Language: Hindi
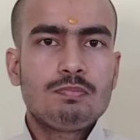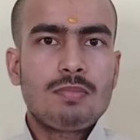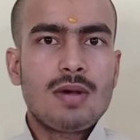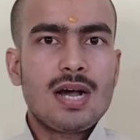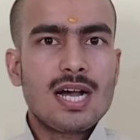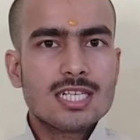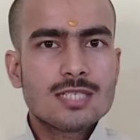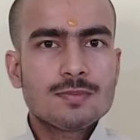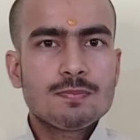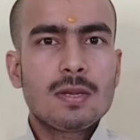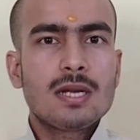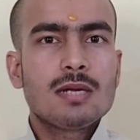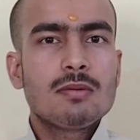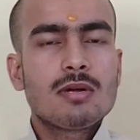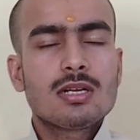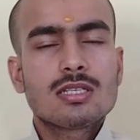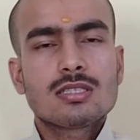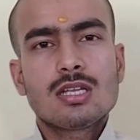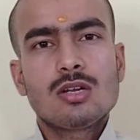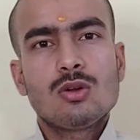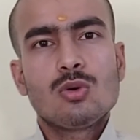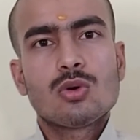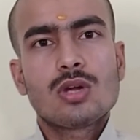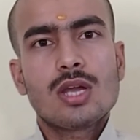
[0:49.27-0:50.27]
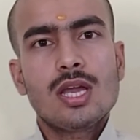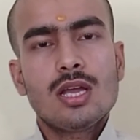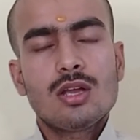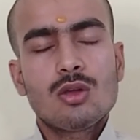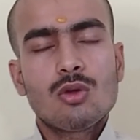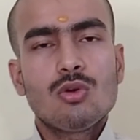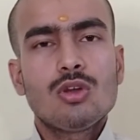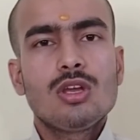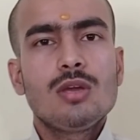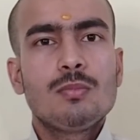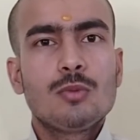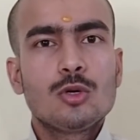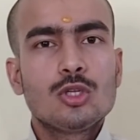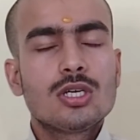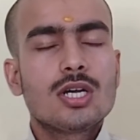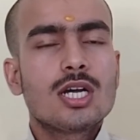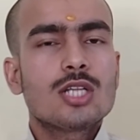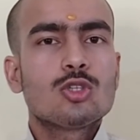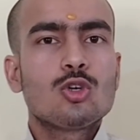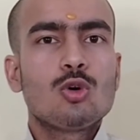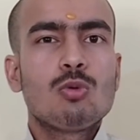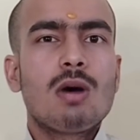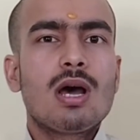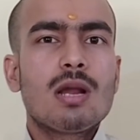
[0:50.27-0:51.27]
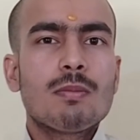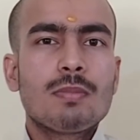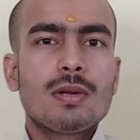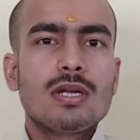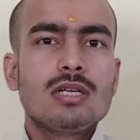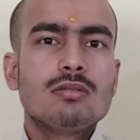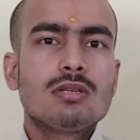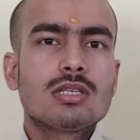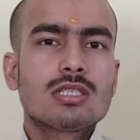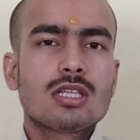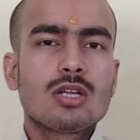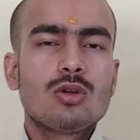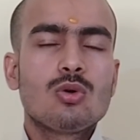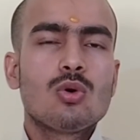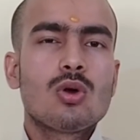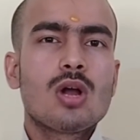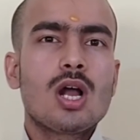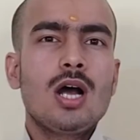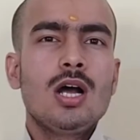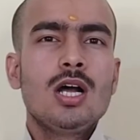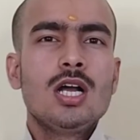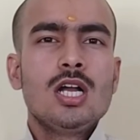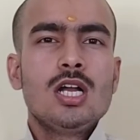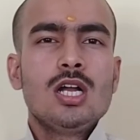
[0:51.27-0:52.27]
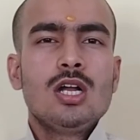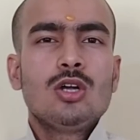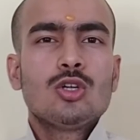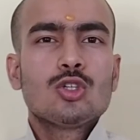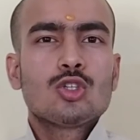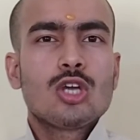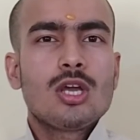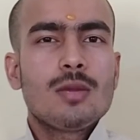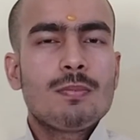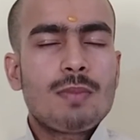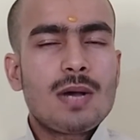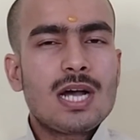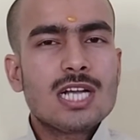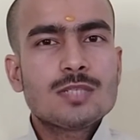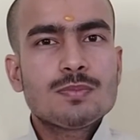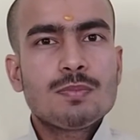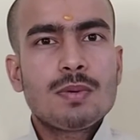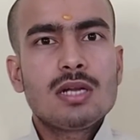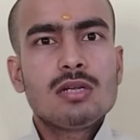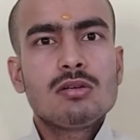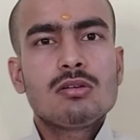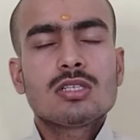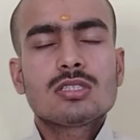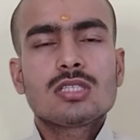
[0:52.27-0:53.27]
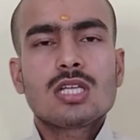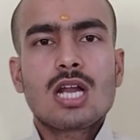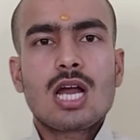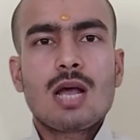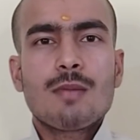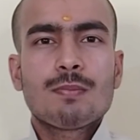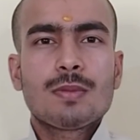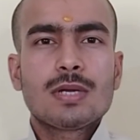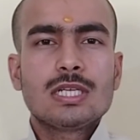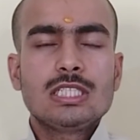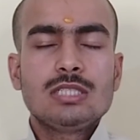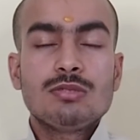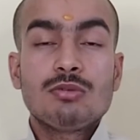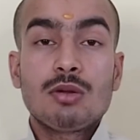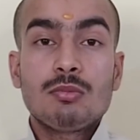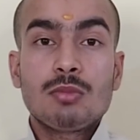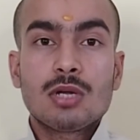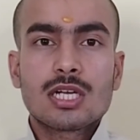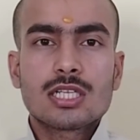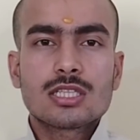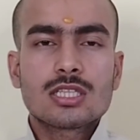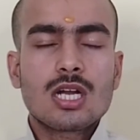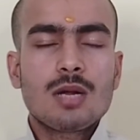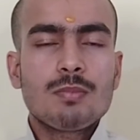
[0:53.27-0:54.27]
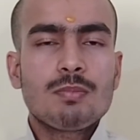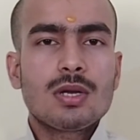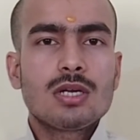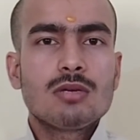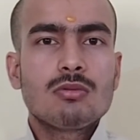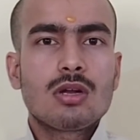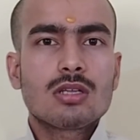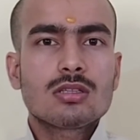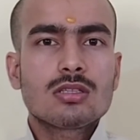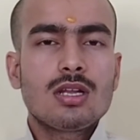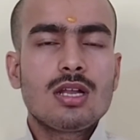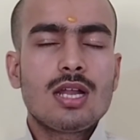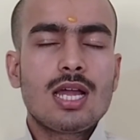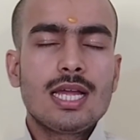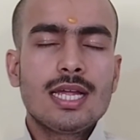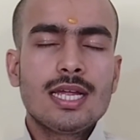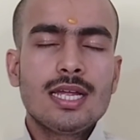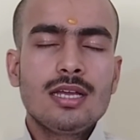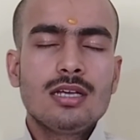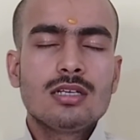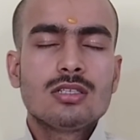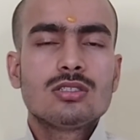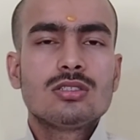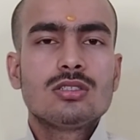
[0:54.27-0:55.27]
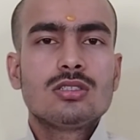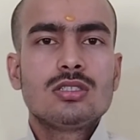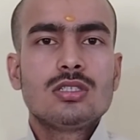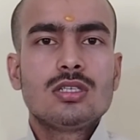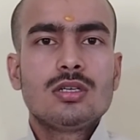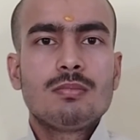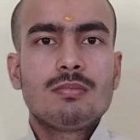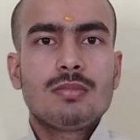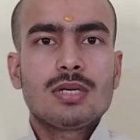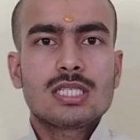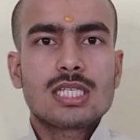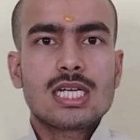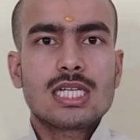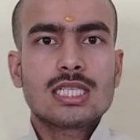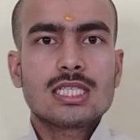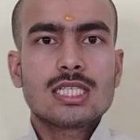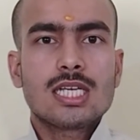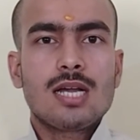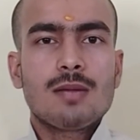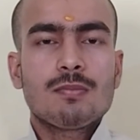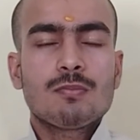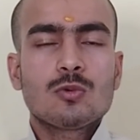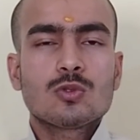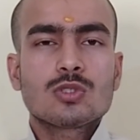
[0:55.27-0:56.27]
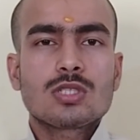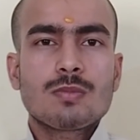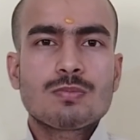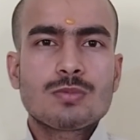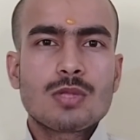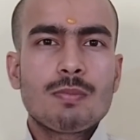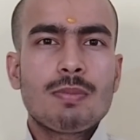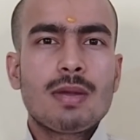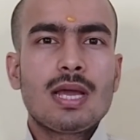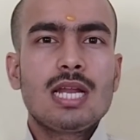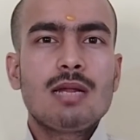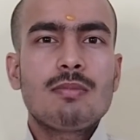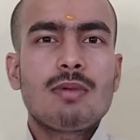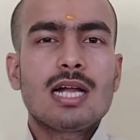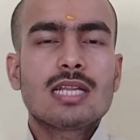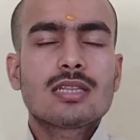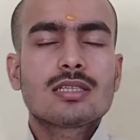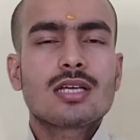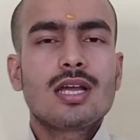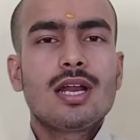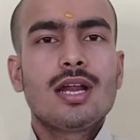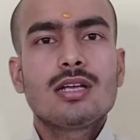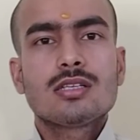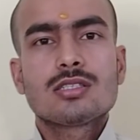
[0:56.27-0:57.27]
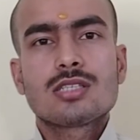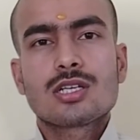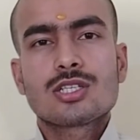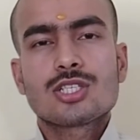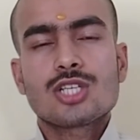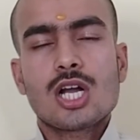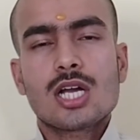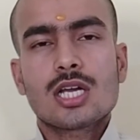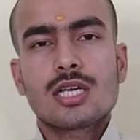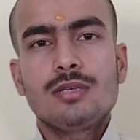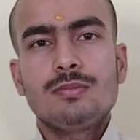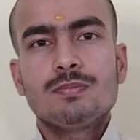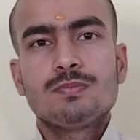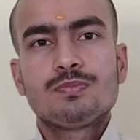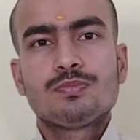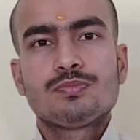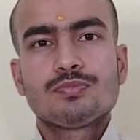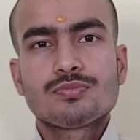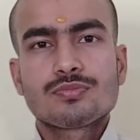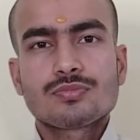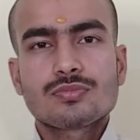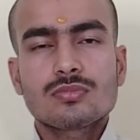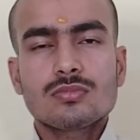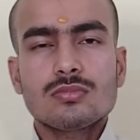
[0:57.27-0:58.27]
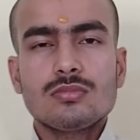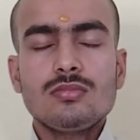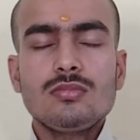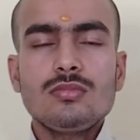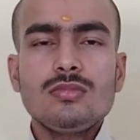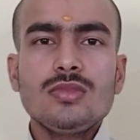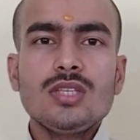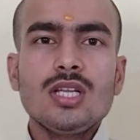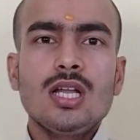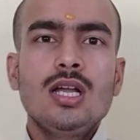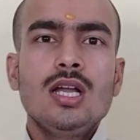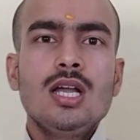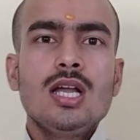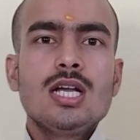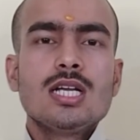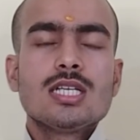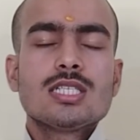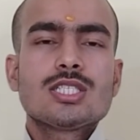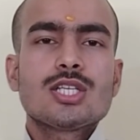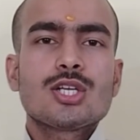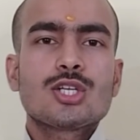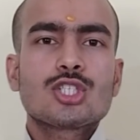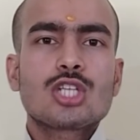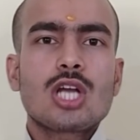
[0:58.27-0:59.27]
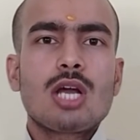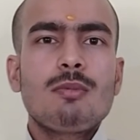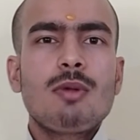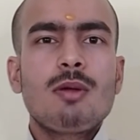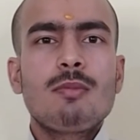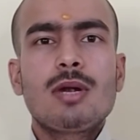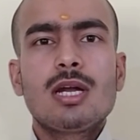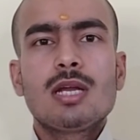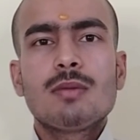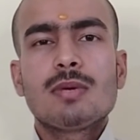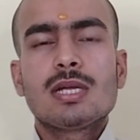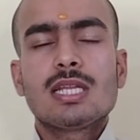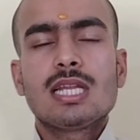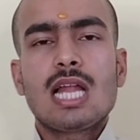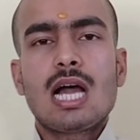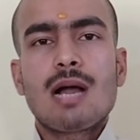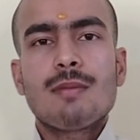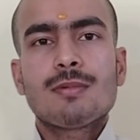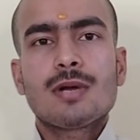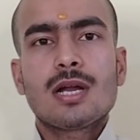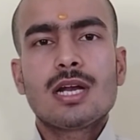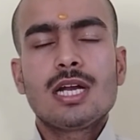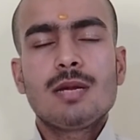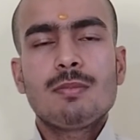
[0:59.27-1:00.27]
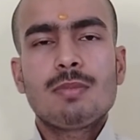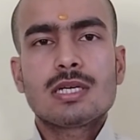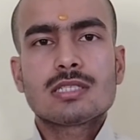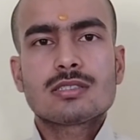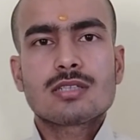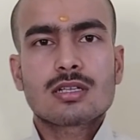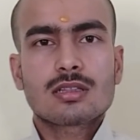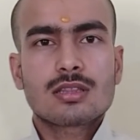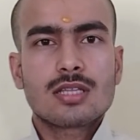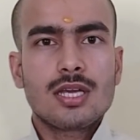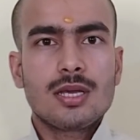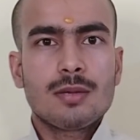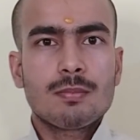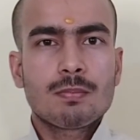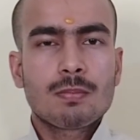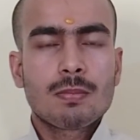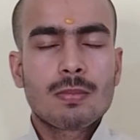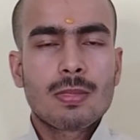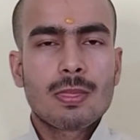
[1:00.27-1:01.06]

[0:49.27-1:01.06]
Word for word: पांच परिवर्तन होंगे क्योंकि बुध का दो बार परिवर्तन होगा तो ये पांच परिवर्तन आपके जीवन में कितना परिवर्तन लाएंगे बताते हैं आपको सबसे पहले बात करेंगे शिक्षा की शिक्षा में बड़े बदलाव करने पड़ सकते हैं